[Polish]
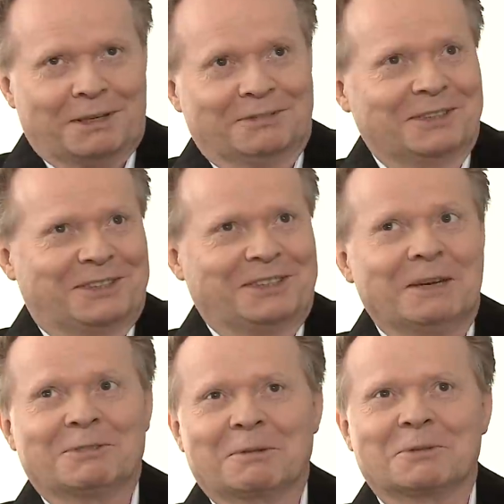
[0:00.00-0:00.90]

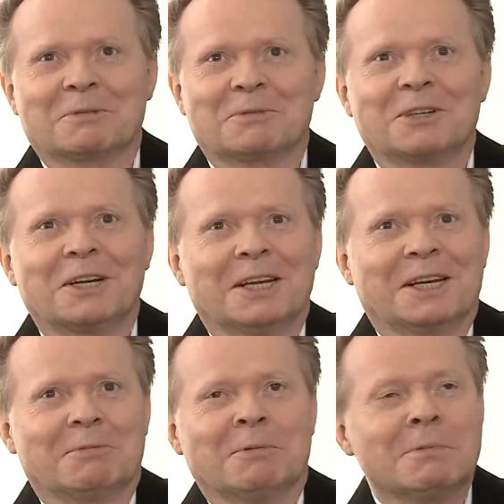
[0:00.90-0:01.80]
perwersyjnie, że tak można powiedzieć,
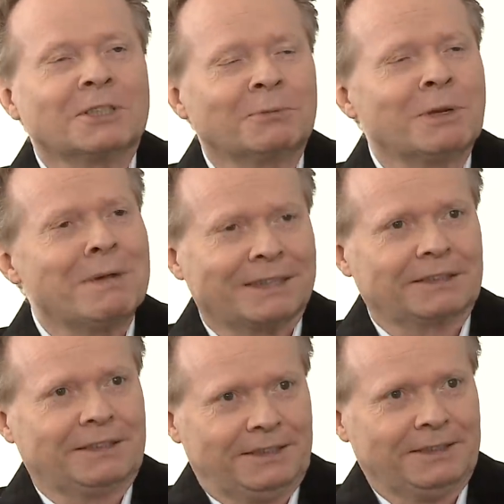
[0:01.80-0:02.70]
ja byłem mężem jej
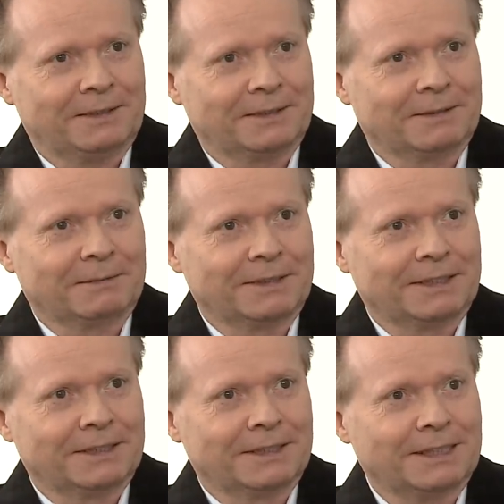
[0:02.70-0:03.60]
matki.
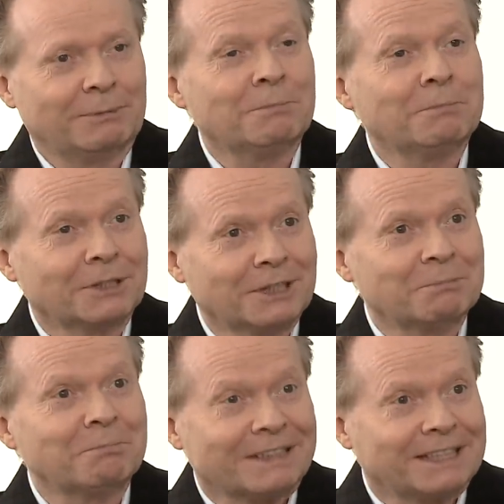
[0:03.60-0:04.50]
Ja byłem
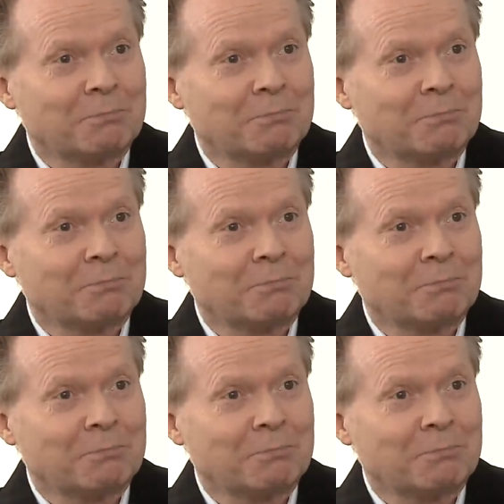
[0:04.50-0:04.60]
mężem matki